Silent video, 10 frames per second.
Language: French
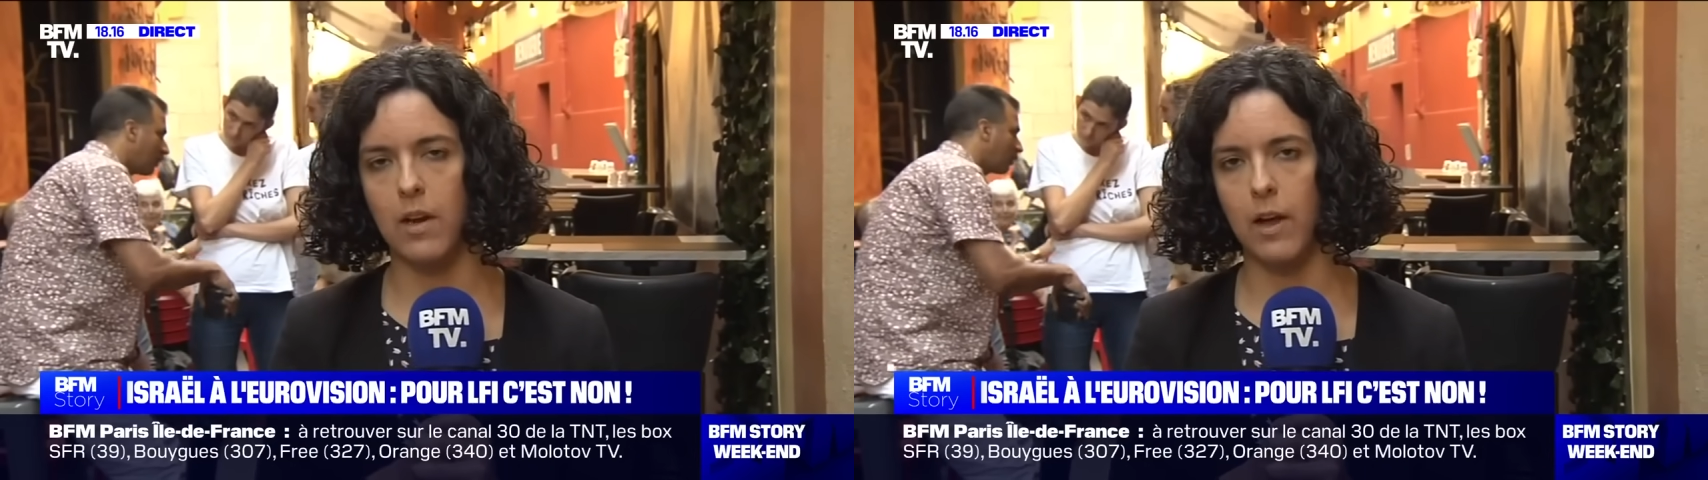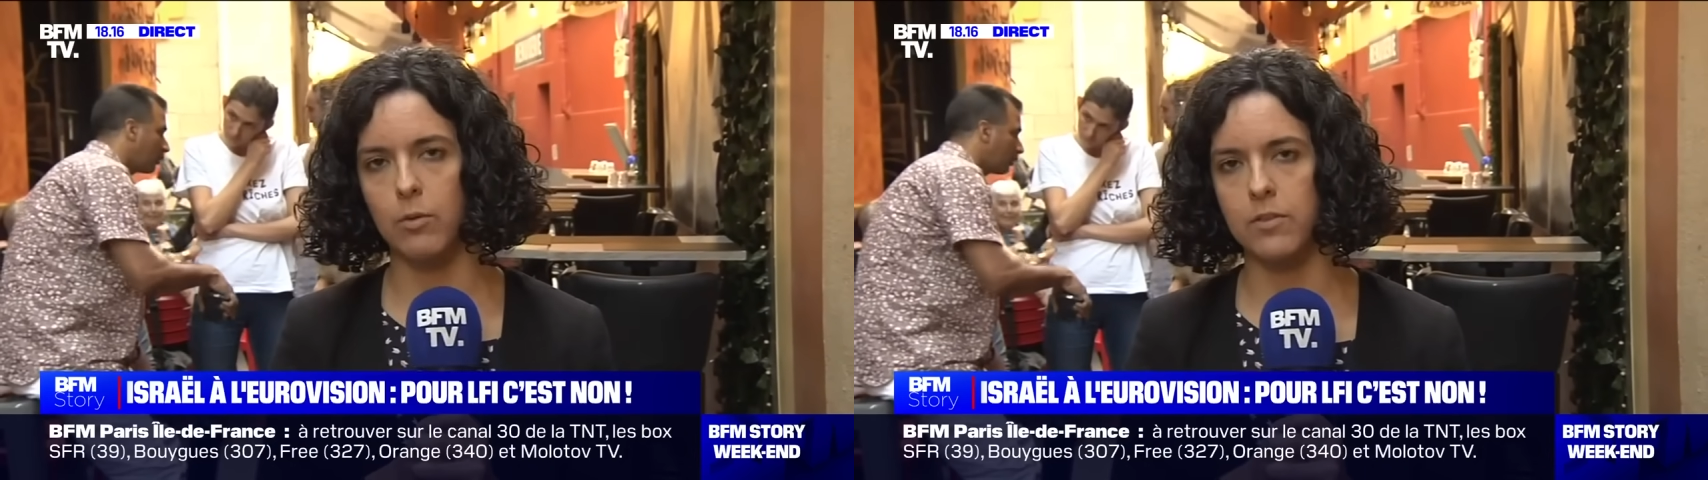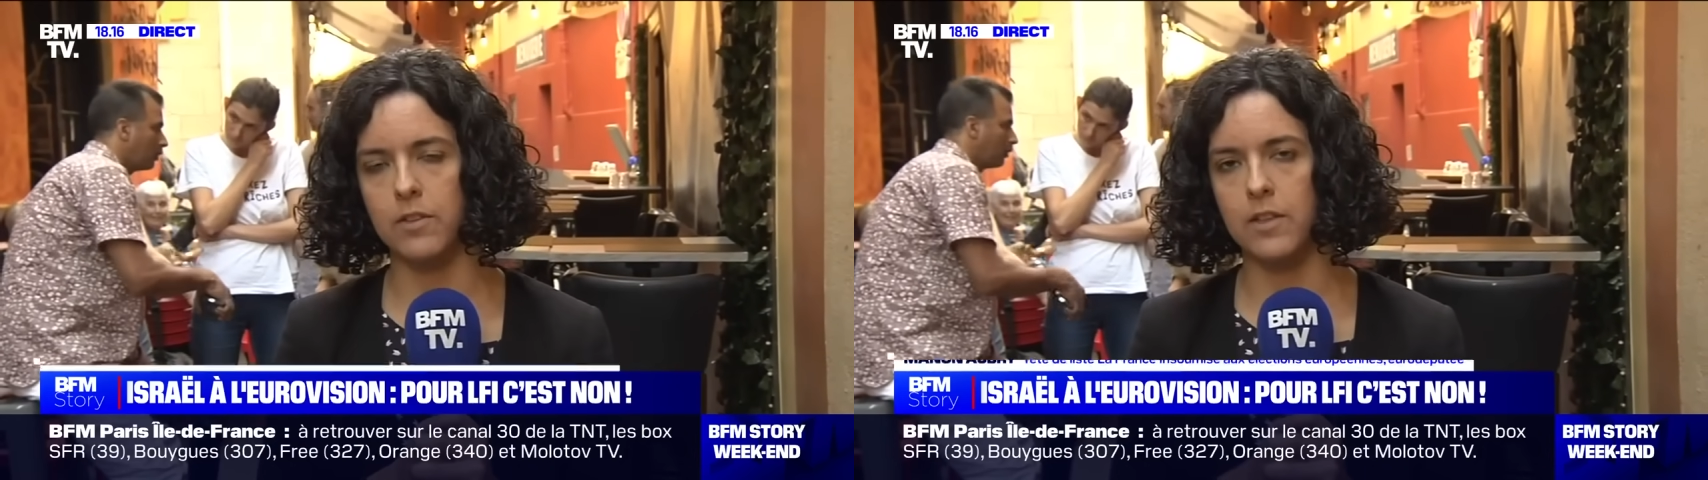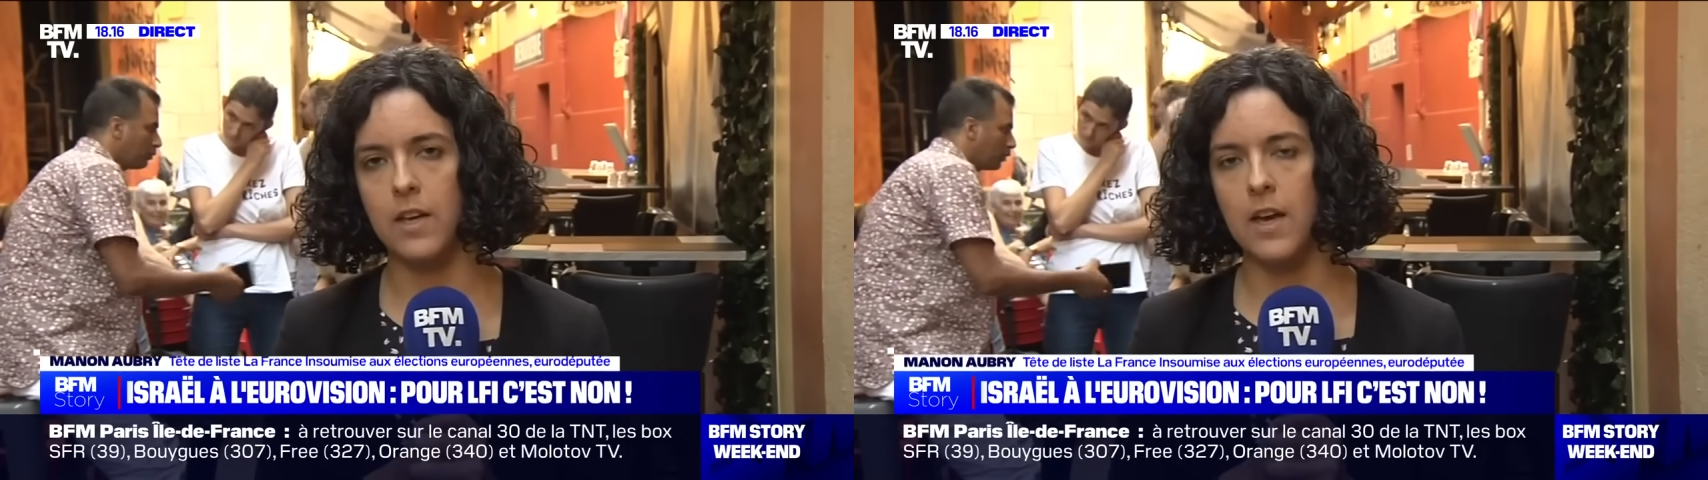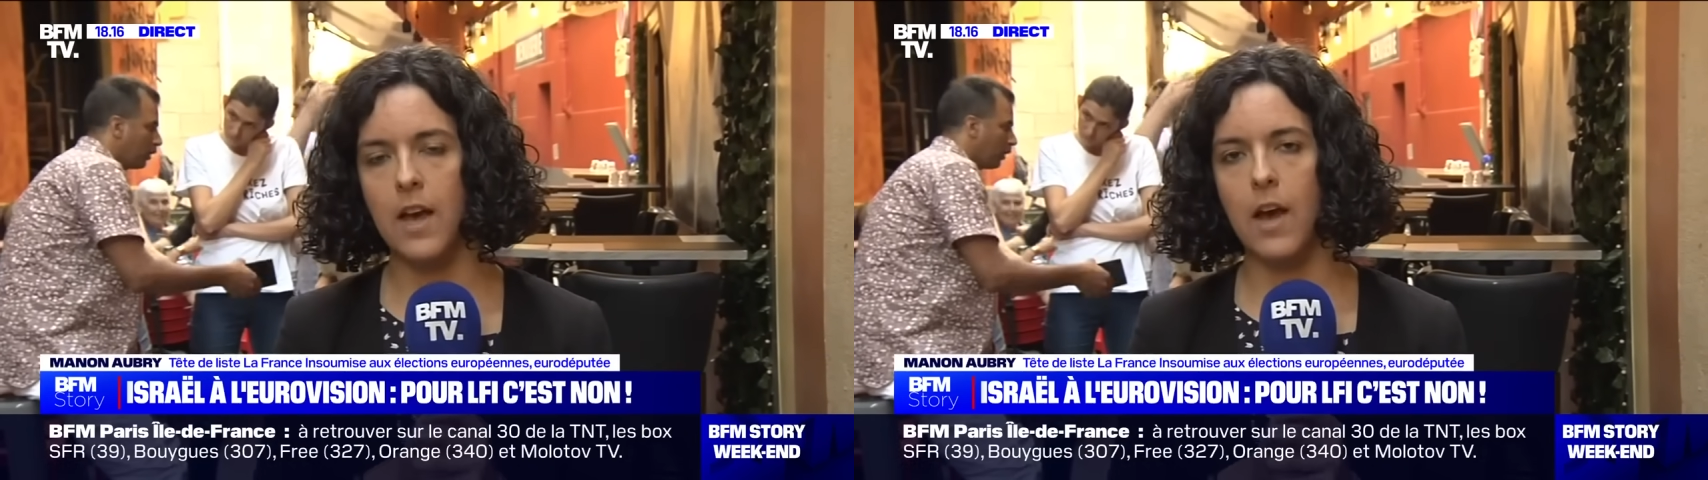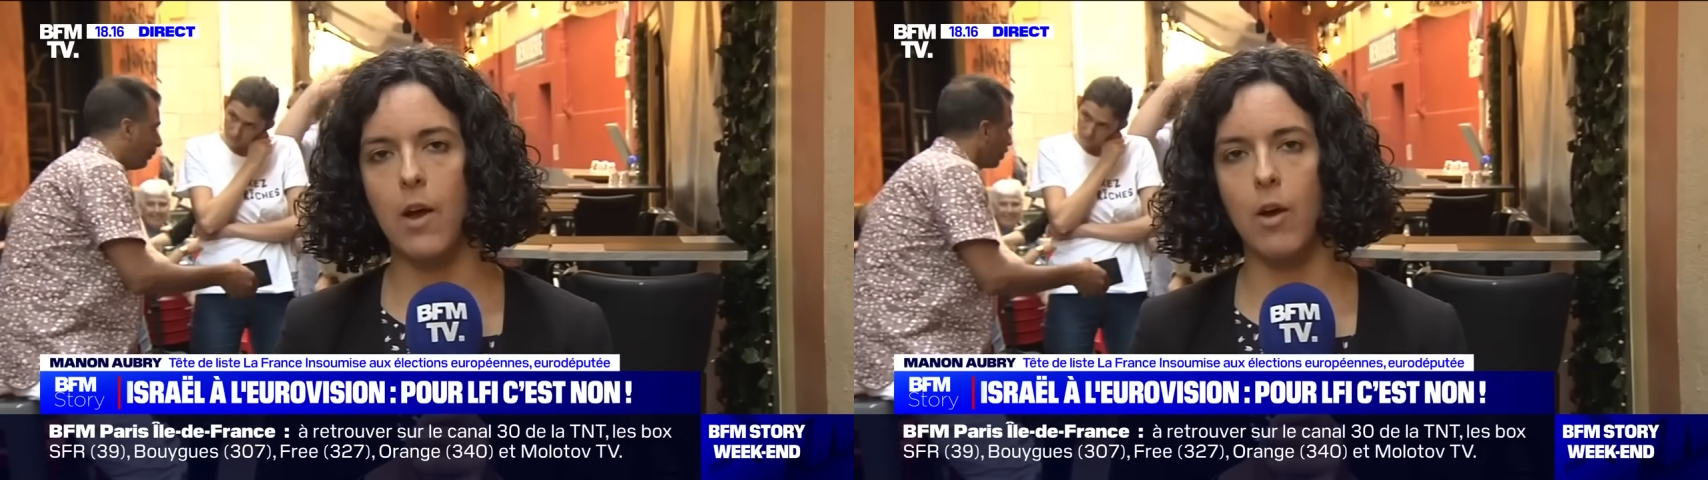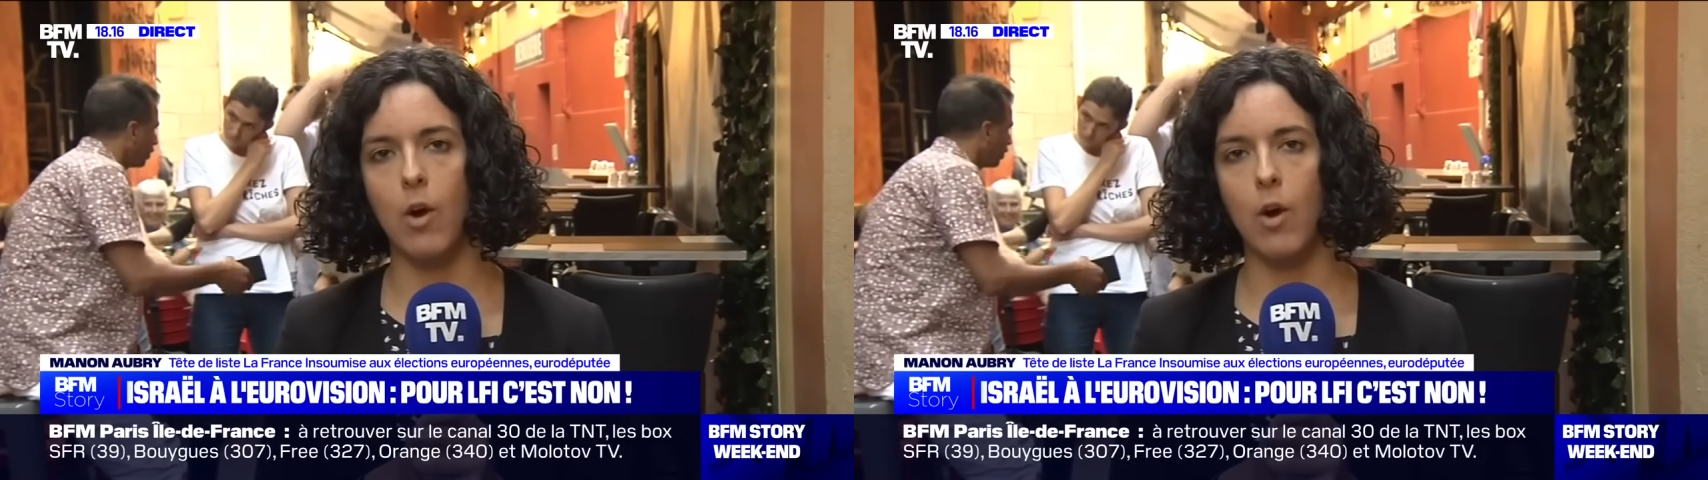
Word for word: la Russie euh,